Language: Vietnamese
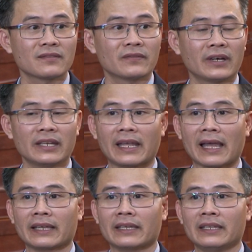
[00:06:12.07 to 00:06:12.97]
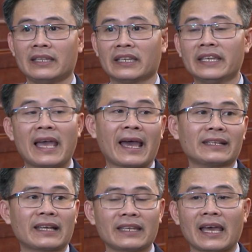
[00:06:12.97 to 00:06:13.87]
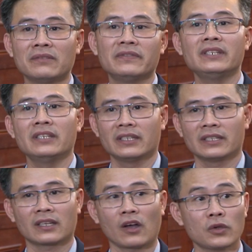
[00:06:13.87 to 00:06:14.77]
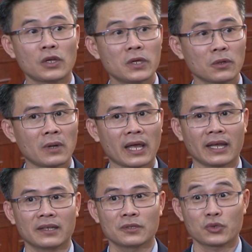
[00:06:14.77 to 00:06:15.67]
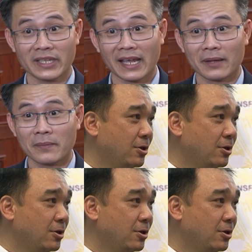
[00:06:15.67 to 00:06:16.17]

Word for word: với các cái nghi án, các cái hành vi có dấu hiệu là chuyển giá.